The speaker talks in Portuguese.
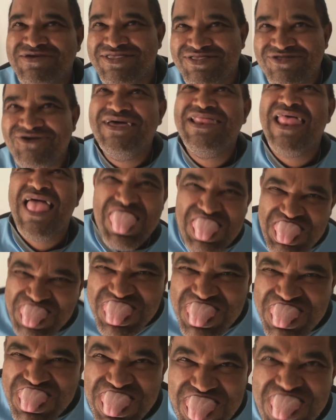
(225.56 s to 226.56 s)
vitória.
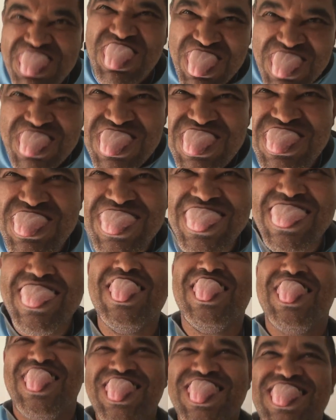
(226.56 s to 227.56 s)
Hum, hum,
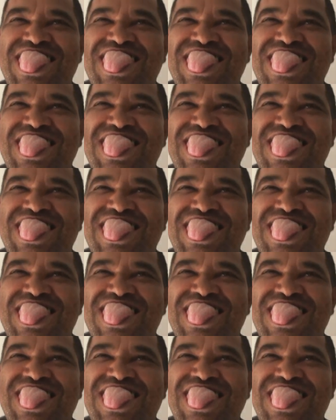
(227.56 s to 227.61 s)
hum.